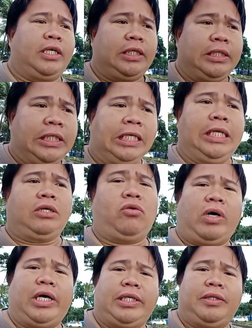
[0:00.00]
nga dili
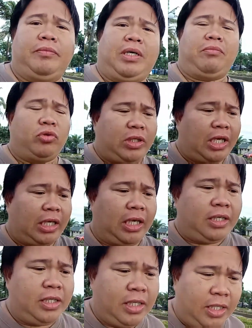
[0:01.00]
ko aning mga butang
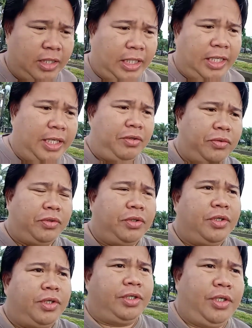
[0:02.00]
kay ngano
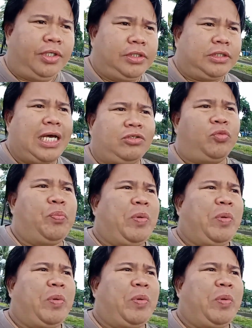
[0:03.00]
sa atong